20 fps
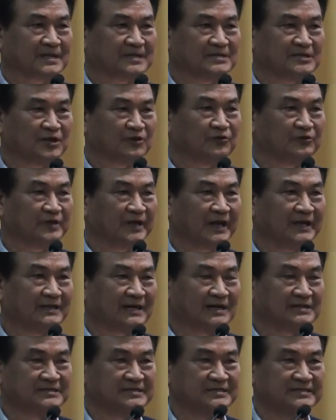2009년에
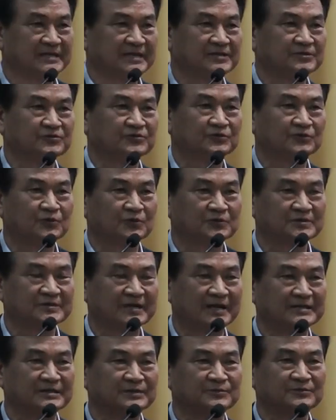당시
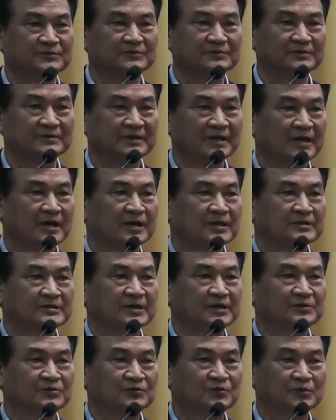제주도지사님은
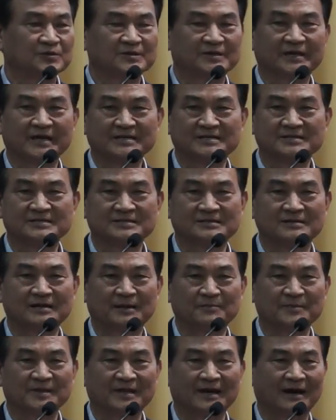제주도청에
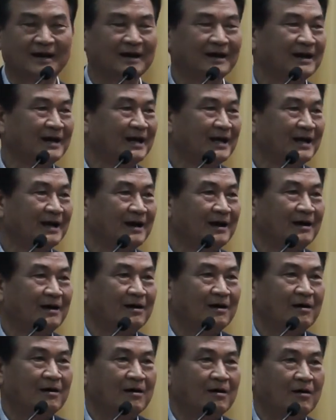지시를 합니다.
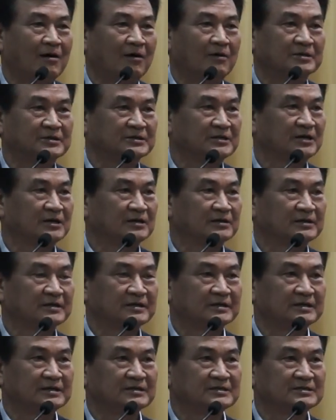어, 처음
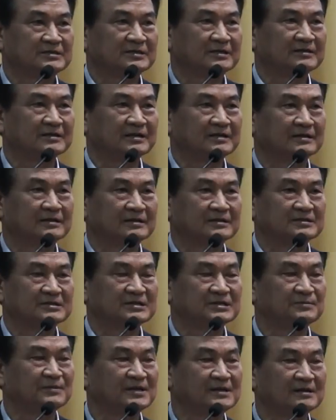
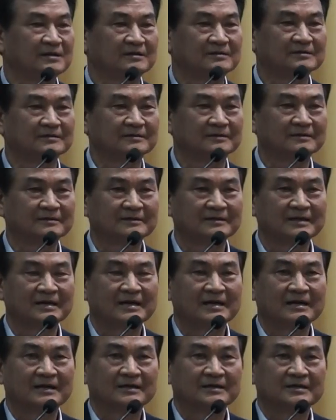2011년은
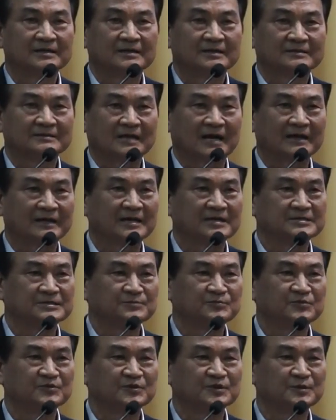닥해
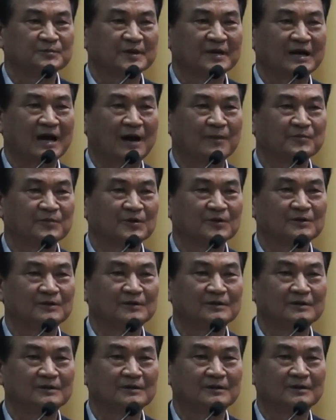신부님이
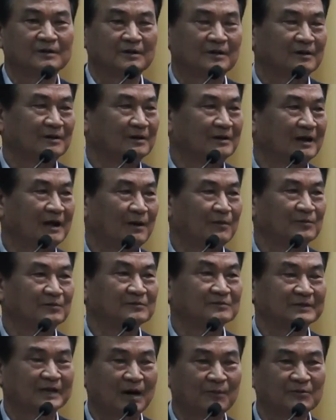
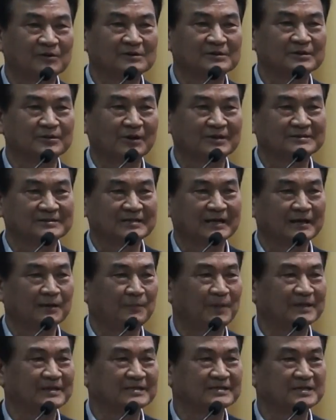감귤나무를 들여와서
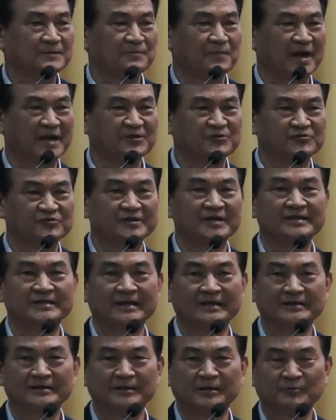산업화된 지
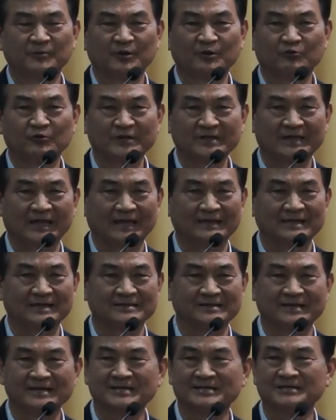100주년이 되는 의미로 우리
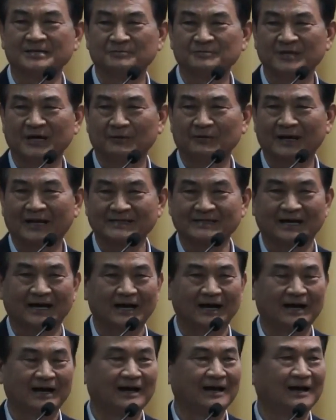대대적인 기념 사업을 하자.